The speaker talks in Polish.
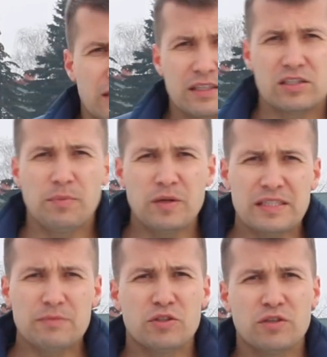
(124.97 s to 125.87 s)
Także
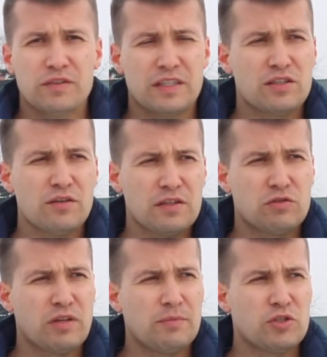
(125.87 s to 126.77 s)
polecam Ci to wytestować.
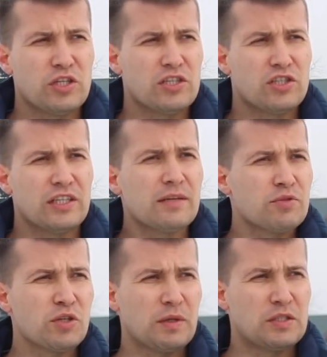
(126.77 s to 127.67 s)
Tutaj może jeszcze jeden
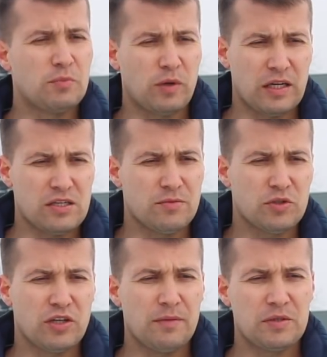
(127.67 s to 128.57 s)
przykład Ci pokażę,
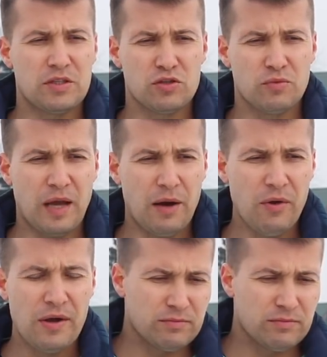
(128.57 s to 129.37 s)
żebyś to lepiej zrozumiał.